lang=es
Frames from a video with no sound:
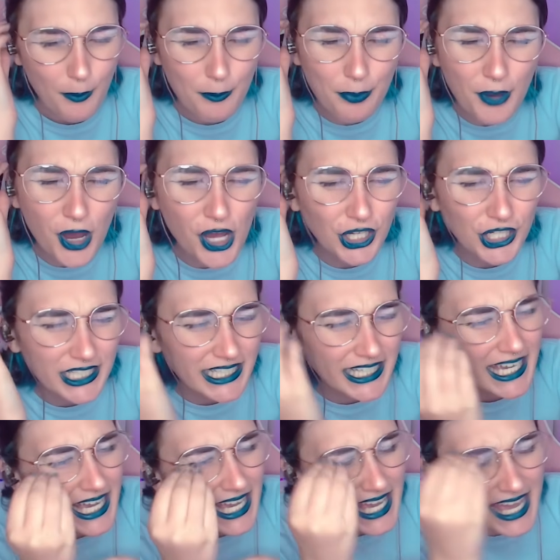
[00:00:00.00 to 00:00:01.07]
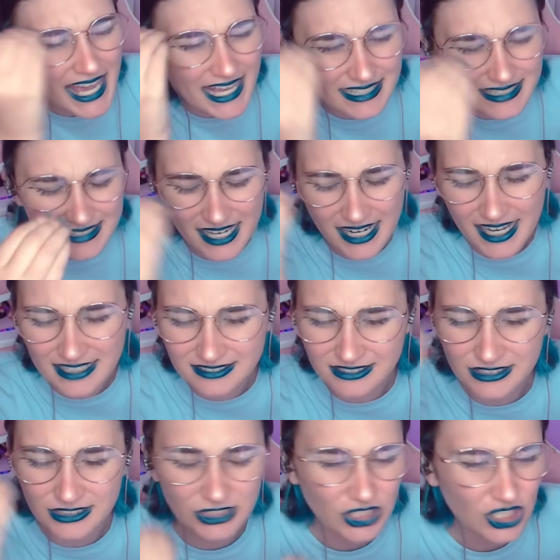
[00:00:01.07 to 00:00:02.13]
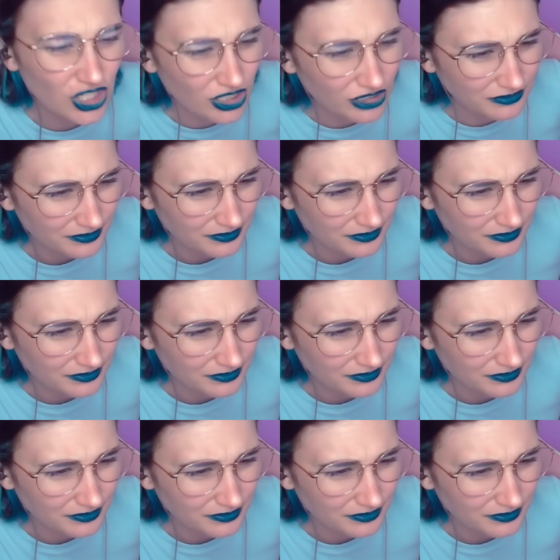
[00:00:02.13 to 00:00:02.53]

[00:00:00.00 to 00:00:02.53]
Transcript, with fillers: Porque esa canción,